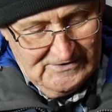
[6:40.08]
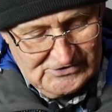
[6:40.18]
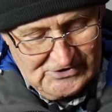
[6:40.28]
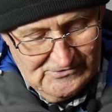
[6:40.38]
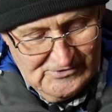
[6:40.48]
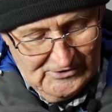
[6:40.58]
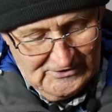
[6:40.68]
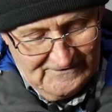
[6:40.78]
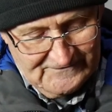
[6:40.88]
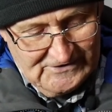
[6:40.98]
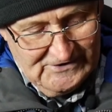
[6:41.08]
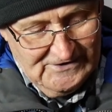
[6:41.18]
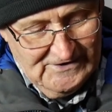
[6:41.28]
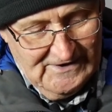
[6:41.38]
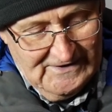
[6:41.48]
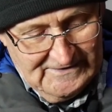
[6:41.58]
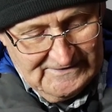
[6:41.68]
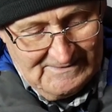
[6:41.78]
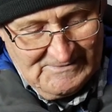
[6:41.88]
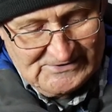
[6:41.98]
szył cholewki
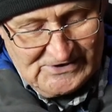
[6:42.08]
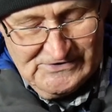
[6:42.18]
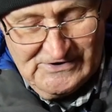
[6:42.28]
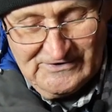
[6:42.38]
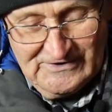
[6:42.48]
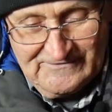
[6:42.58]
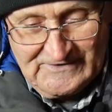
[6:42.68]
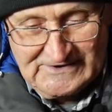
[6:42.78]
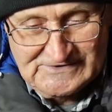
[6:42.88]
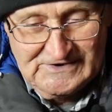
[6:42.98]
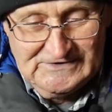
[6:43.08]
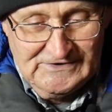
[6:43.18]
na maszynie cholewkarskiej,